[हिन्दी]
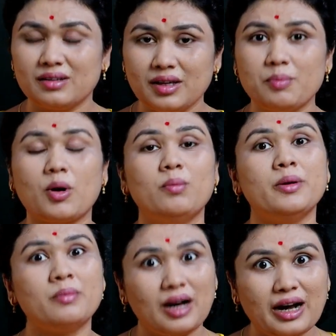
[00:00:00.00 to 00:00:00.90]
की
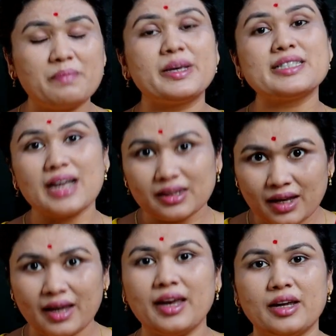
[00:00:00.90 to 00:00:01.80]
प्रॉब्लम आपके साथ
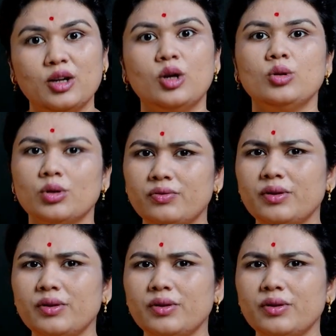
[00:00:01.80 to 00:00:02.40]
है तो